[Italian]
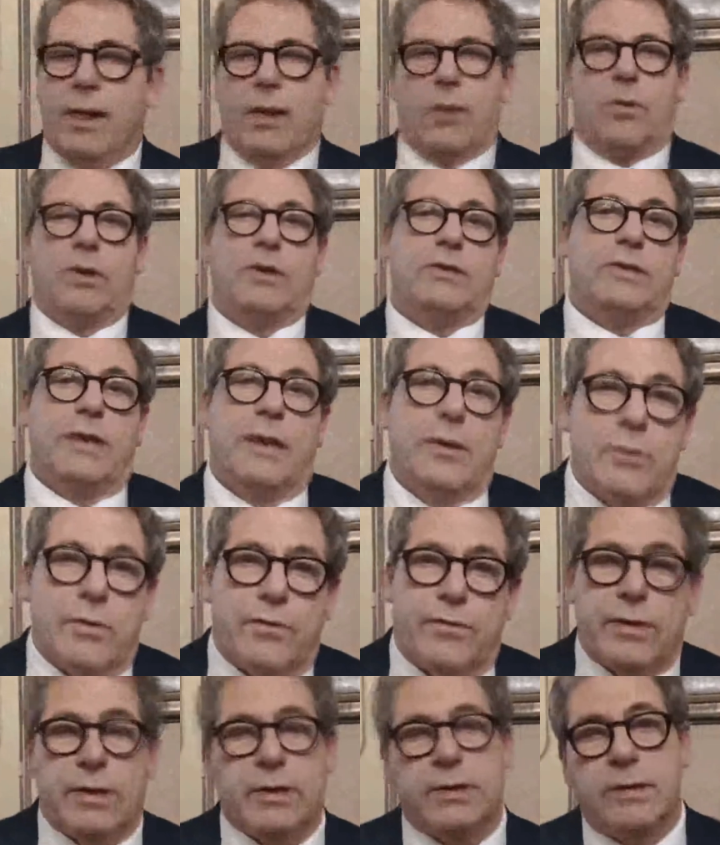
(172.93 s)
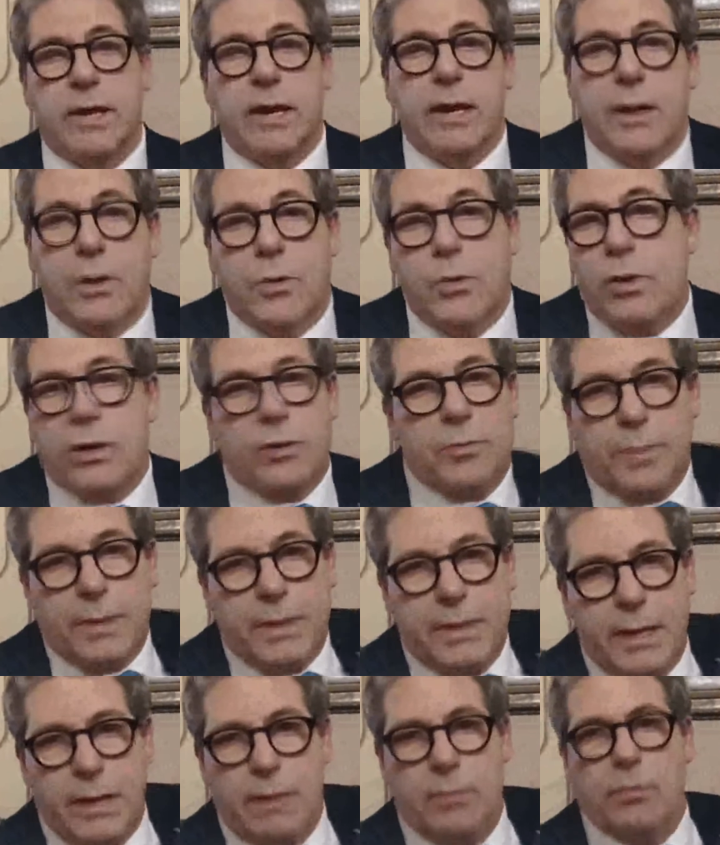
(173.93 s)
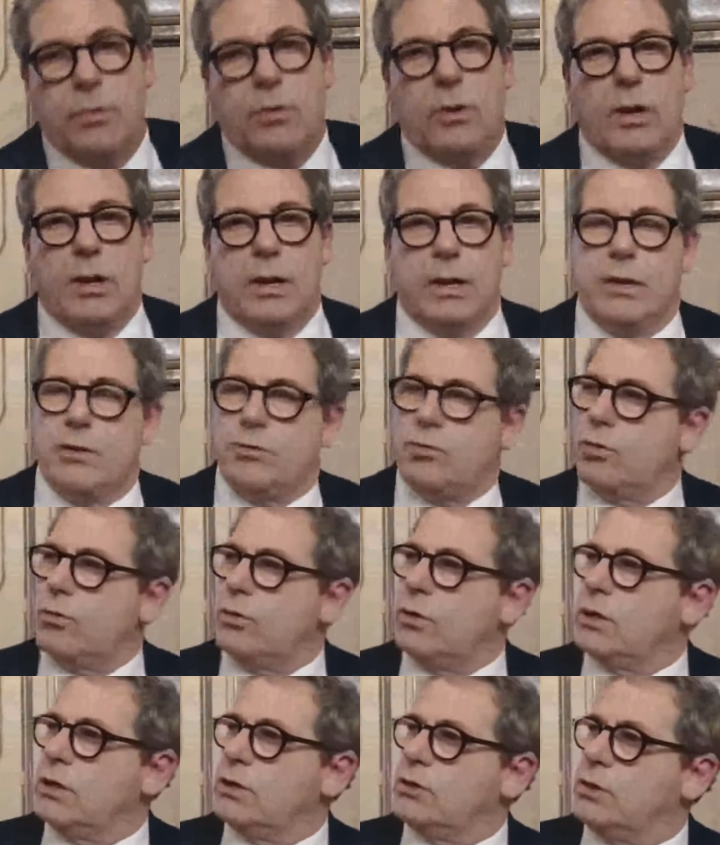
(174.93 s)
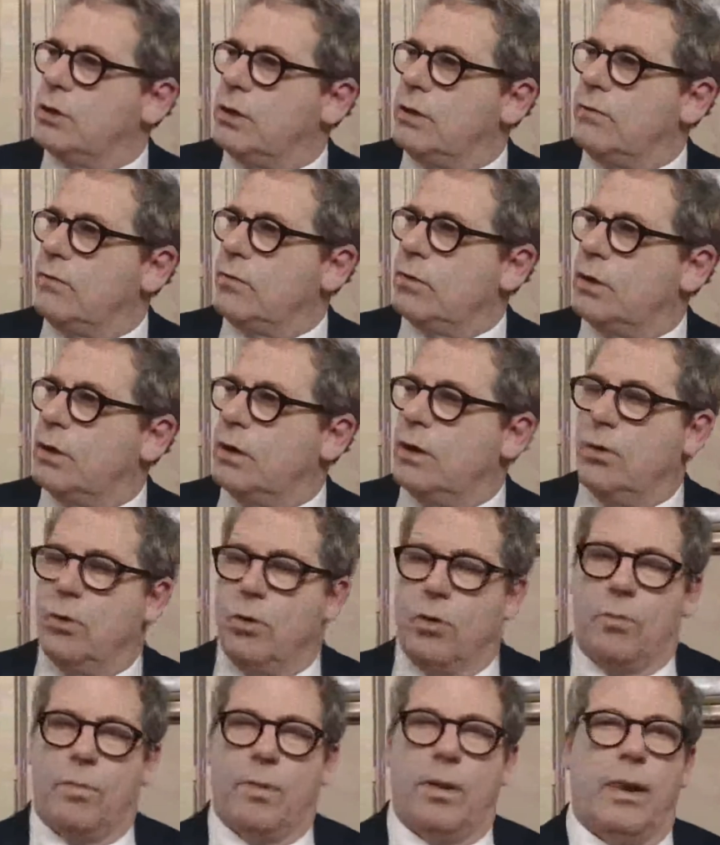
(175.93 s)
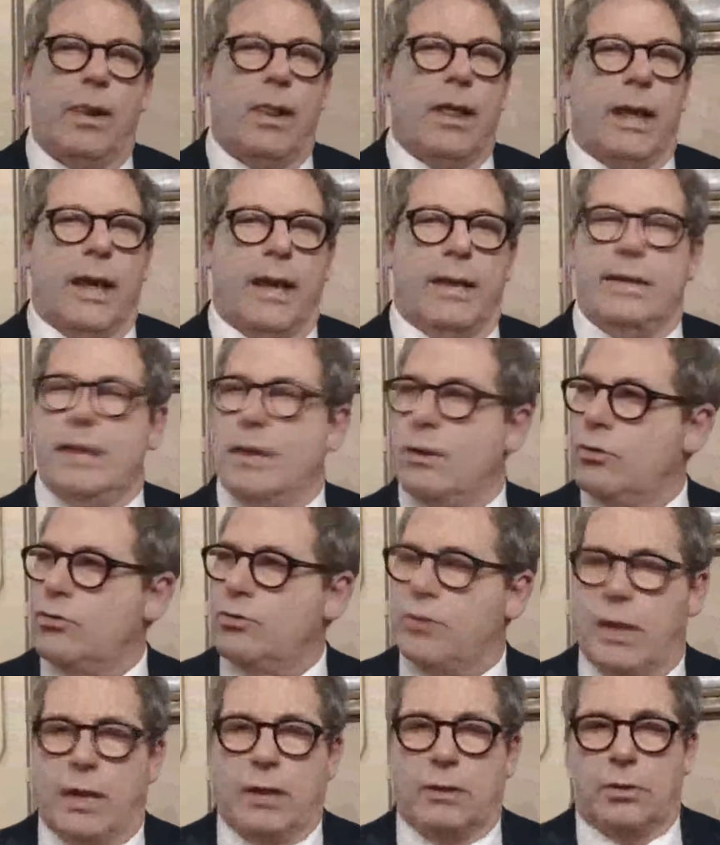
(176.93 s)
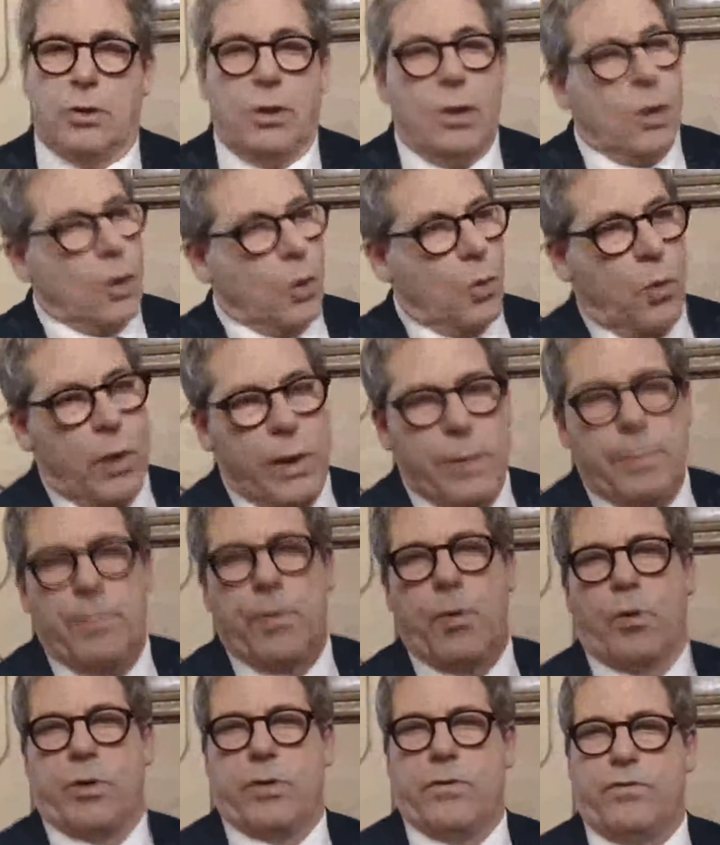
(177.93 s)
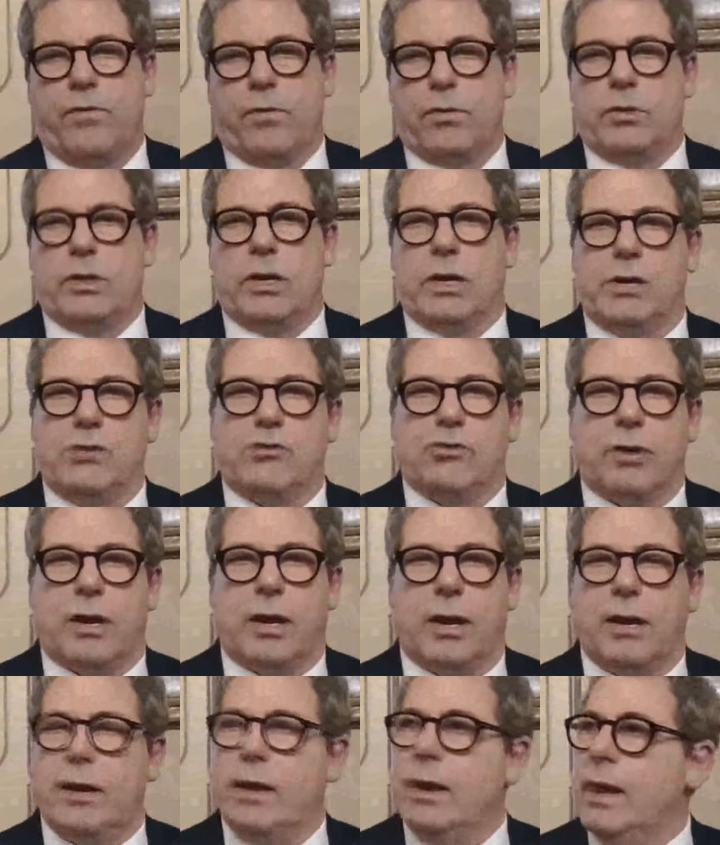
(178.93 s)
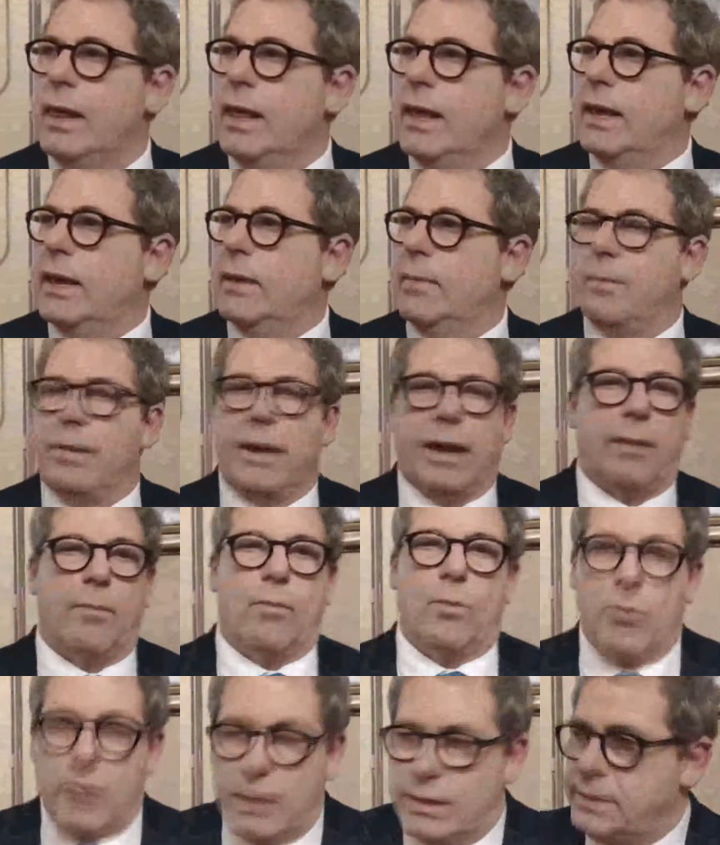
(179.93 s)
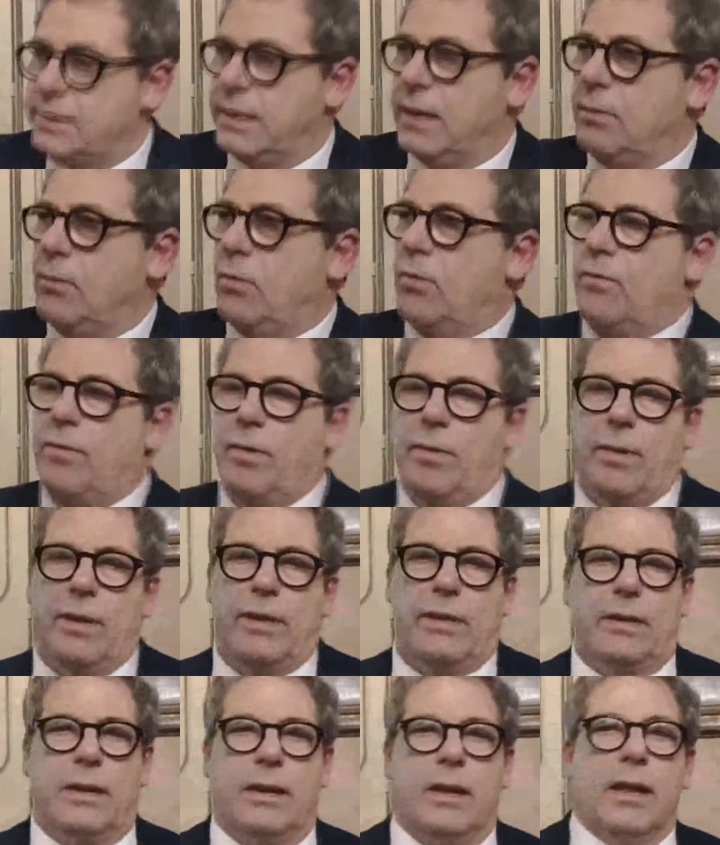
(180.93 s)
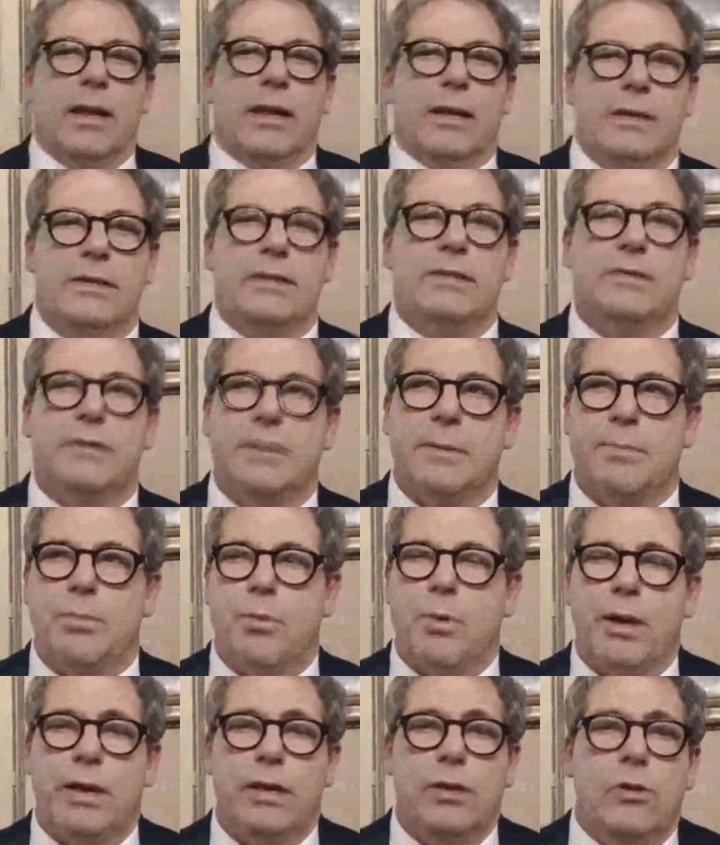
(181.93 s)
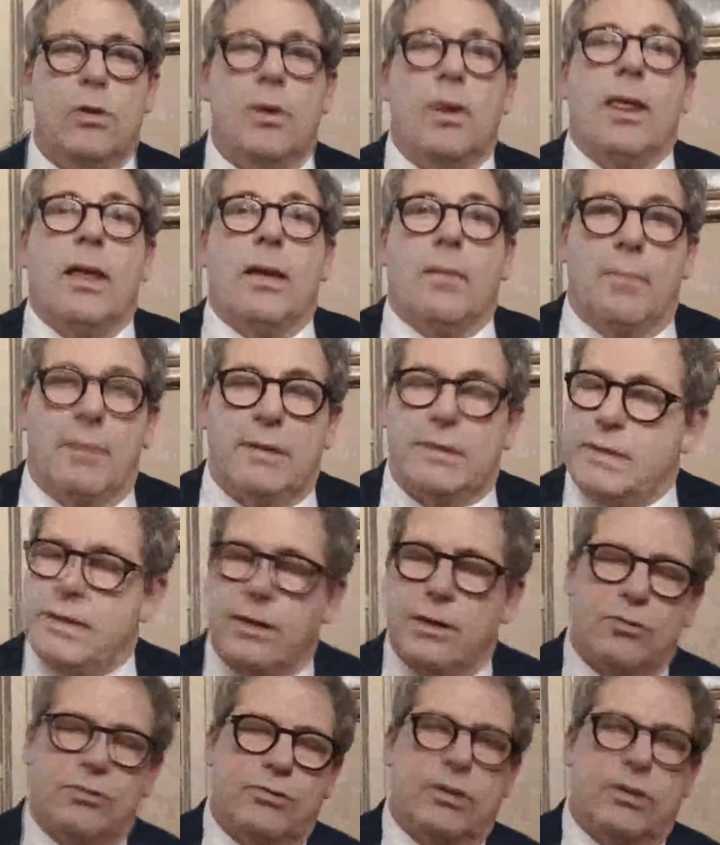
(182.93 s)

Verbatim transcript: questa è una finanziaria finanziaria in cui aspettiamo i soldi che ci arrivano dall'Europa e dallo Stato, quei pochi fondi regionali che abbiamo li stiamo ovviamente distribuendo, ma siano